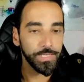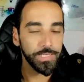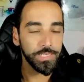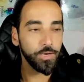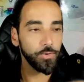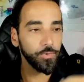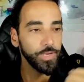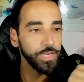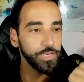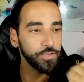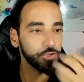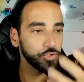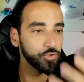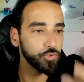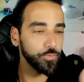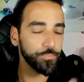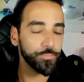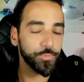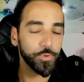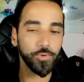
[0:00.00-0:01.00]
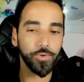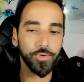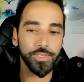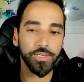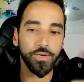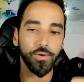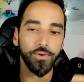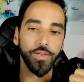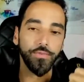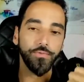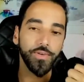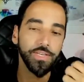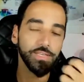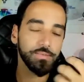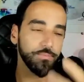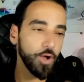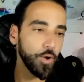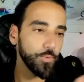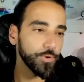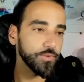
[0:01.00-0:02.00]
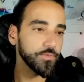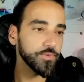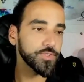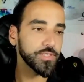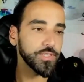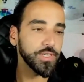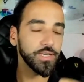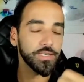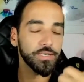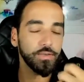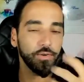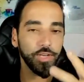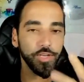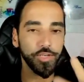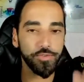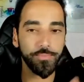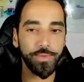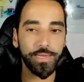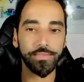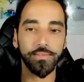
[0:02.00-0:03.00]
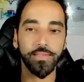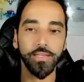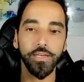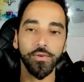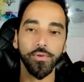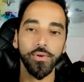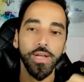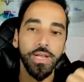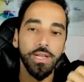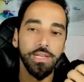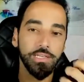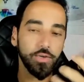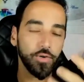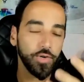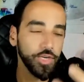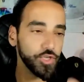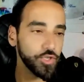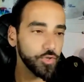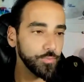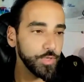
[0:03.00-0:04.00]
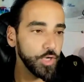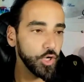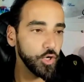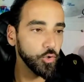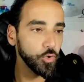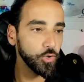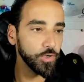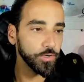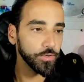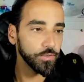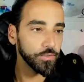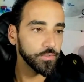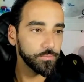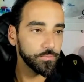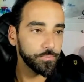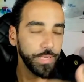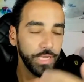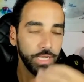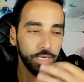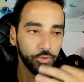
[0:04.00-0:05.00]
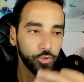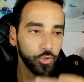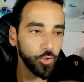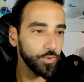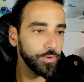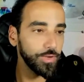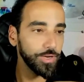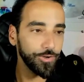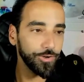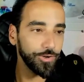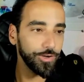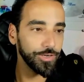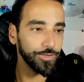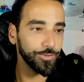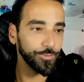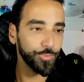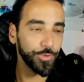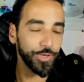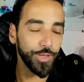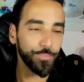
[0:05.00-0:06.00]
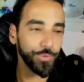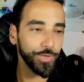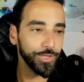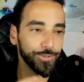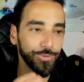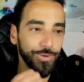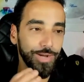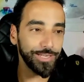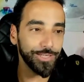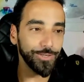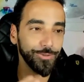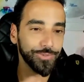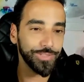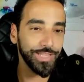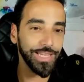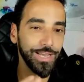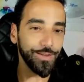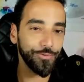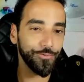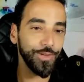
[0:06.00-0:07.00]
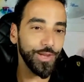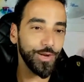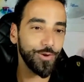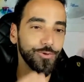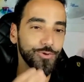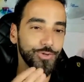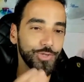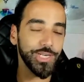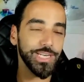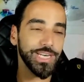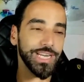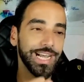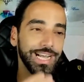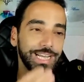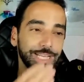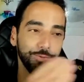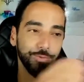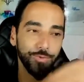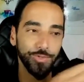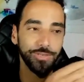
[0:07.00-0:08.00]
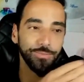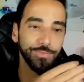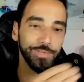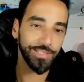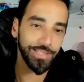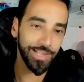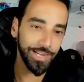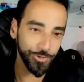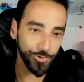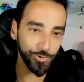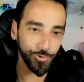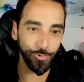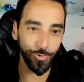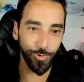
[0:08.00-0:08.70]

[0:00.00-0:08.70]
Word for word: Se alguém te estuprou, se alguém fez mal para você, se alguém te bateu, se alguém te humilhou, perdoa logo, porque perdoar não tem a ver com tirar a responsabilidade do